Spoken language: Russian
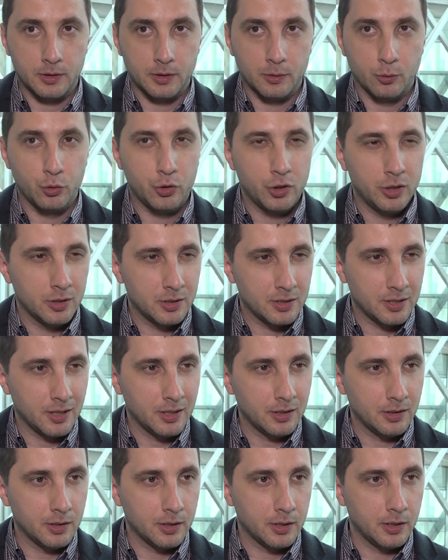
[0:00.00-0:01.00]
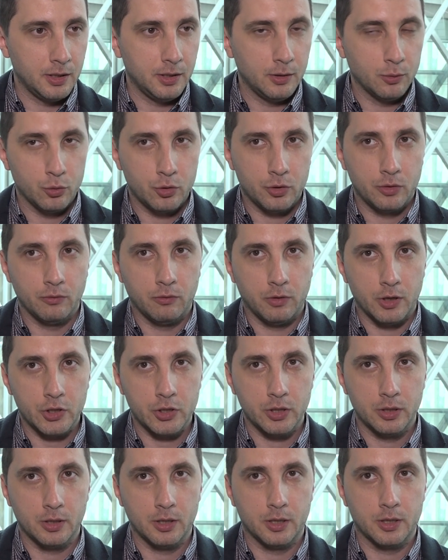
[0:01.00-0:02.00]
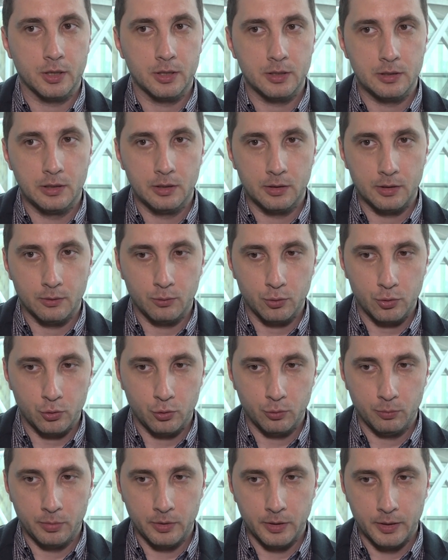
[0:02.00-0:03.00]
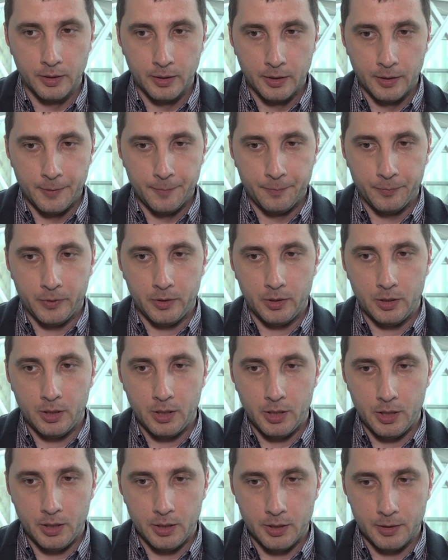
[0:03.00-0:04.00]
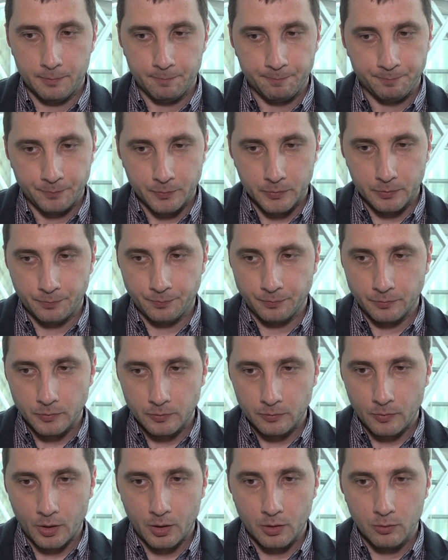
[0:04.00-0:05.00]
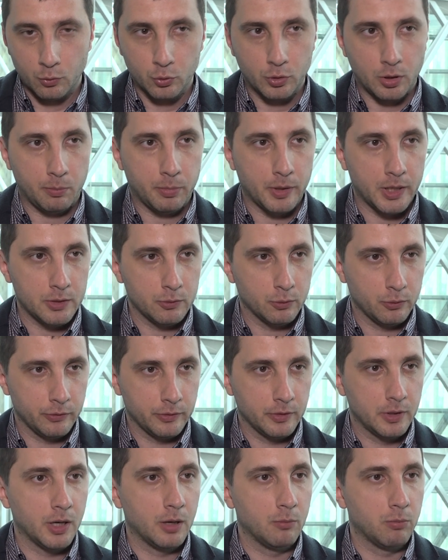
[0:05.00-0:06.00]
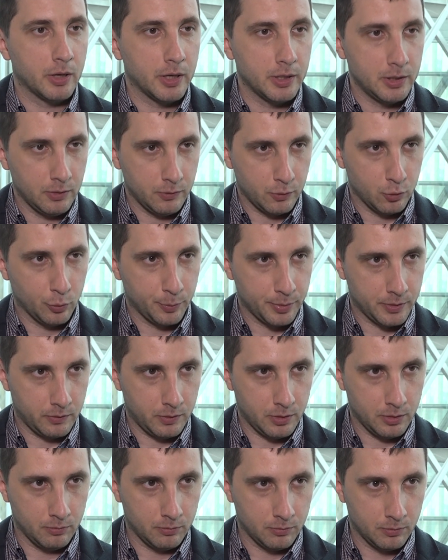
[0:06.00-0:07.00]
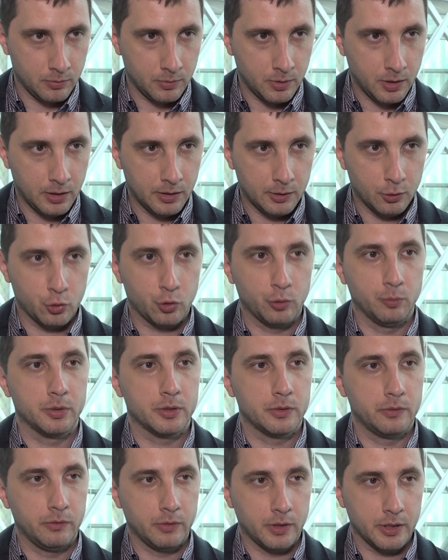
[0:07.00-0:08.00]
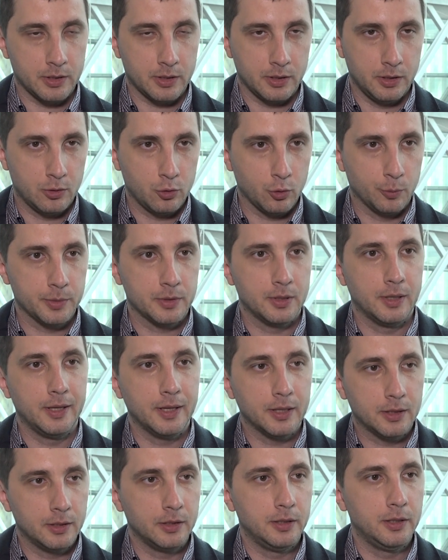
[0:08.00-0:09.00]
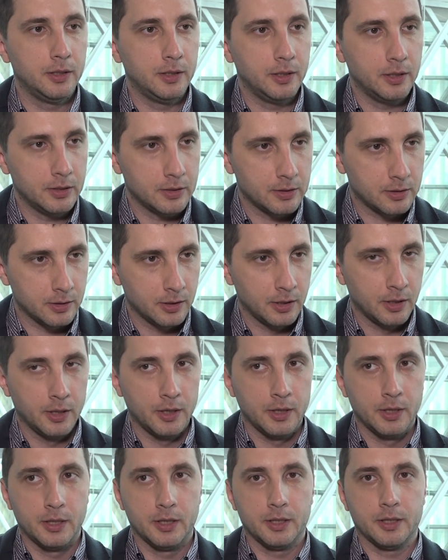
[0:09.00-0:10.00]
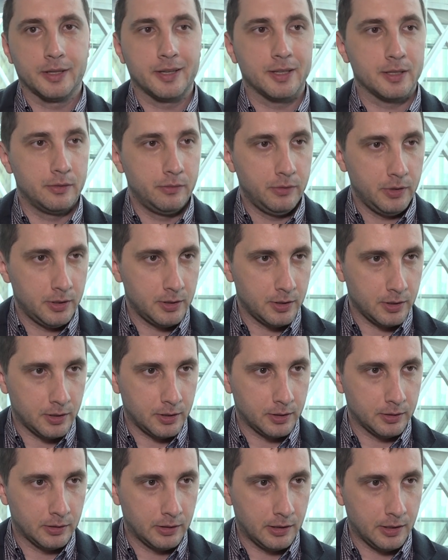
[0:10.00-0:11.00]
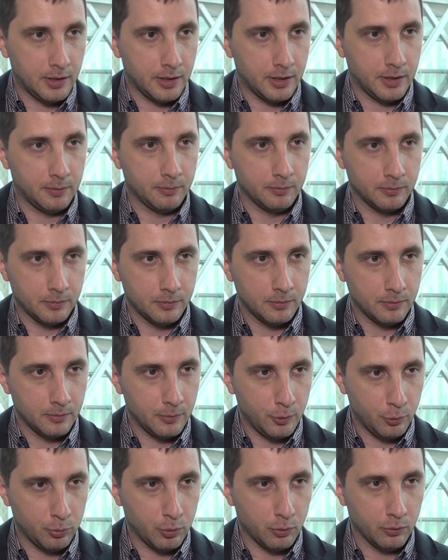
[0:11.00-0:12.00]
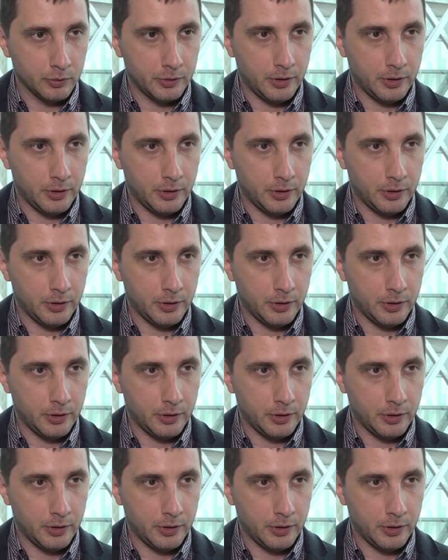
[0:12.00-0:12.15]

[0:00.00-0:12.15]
Это очень ценно и очень важно как раз для того, чтобы не утопать вот в однообразии в собственном, для того, чтобы развиваться. И, собственно, это и есть а, развитие для любого